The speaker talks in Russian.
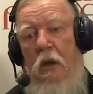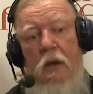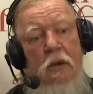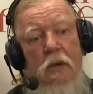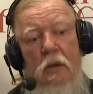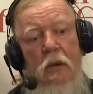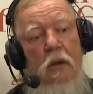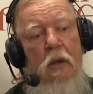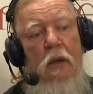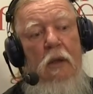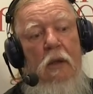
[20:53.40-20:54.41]
А если
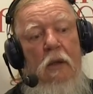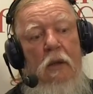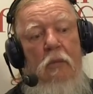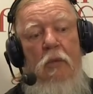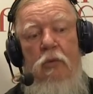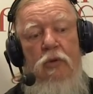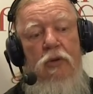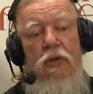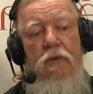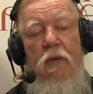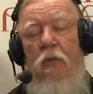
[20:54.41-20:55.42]

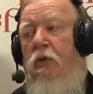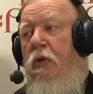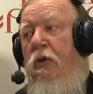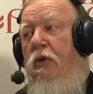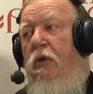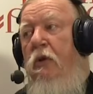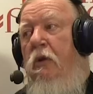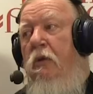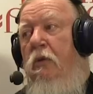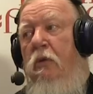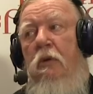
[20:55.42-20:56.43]
бабушка свободный человек,
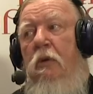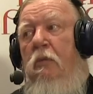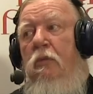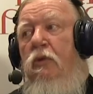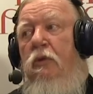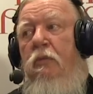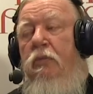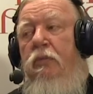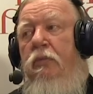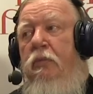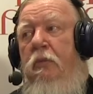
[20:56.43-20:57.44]
то она может
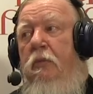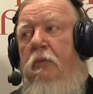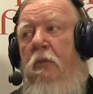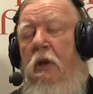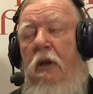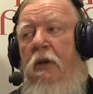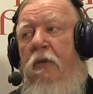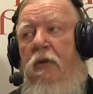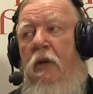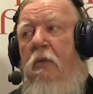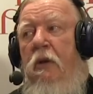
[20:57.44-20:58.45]
ходить
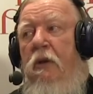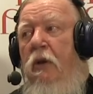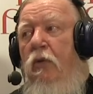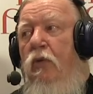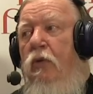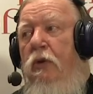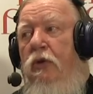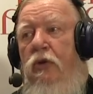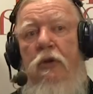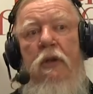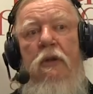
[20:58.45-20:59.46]
в храм, когда ей угодно,
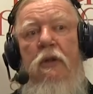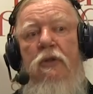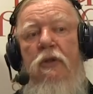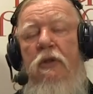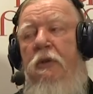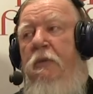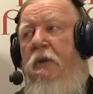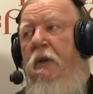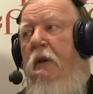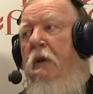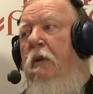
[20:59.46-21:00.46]
что это она должна с ним
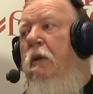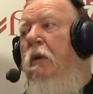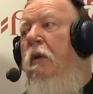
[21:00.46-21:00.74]
сидеть.